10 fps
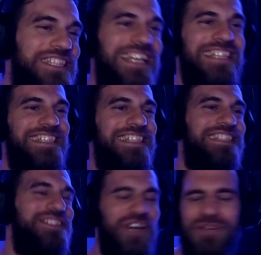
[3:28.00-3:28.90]
sé si
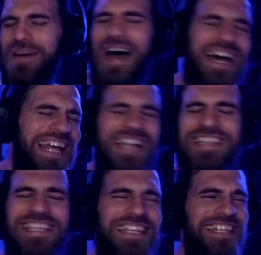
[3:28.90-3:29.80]
soy para
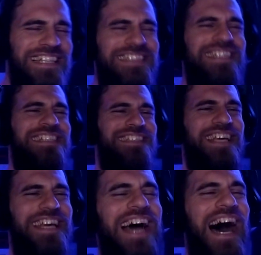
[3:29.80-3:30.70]
ti, si
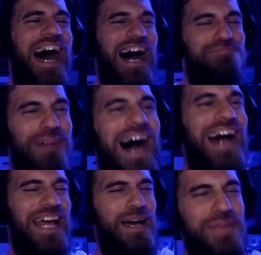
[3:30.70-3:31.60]
será
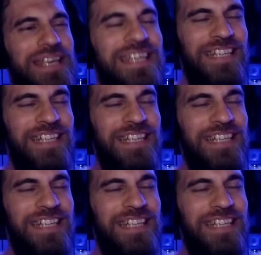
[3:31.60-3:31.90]
para mí.